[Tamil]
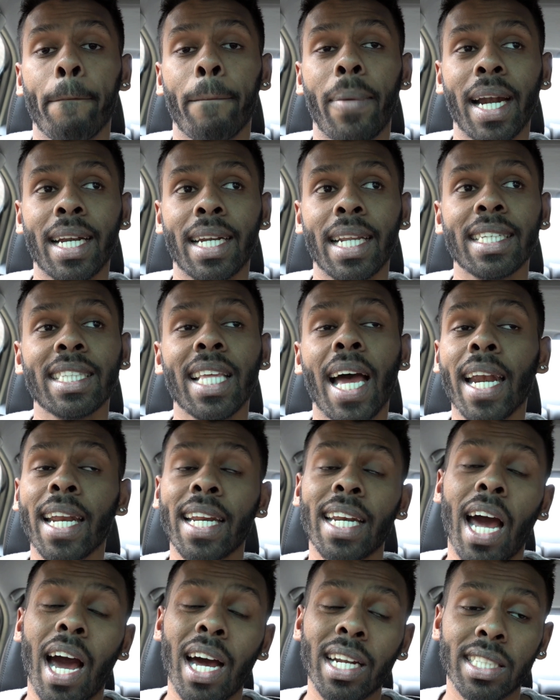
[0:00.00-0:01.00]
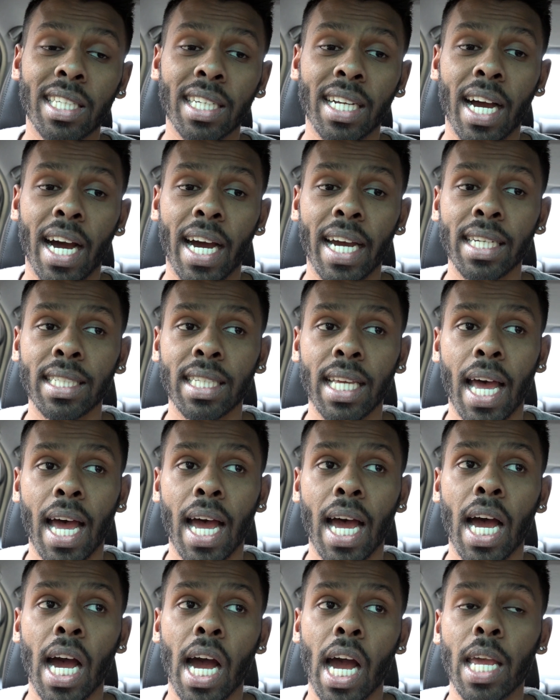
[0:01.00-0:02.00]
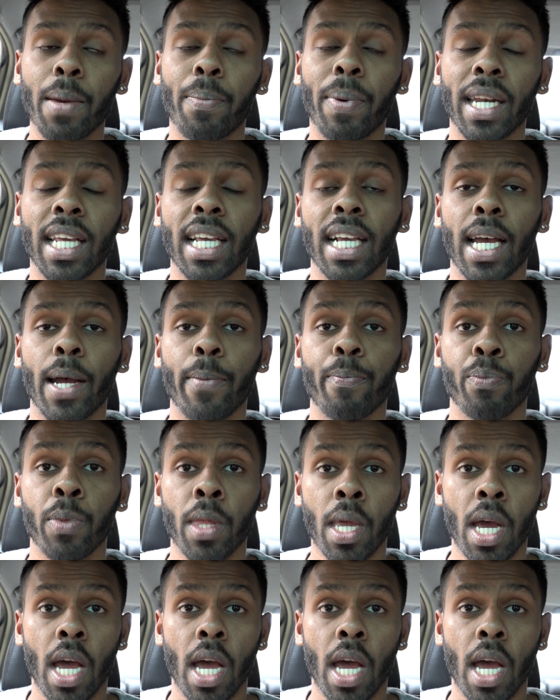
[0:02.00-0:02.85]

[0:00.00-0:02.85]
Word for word: பட் இதான் என்ன ஆன்சர் காய்ஸ் இப்போ நீங்கள்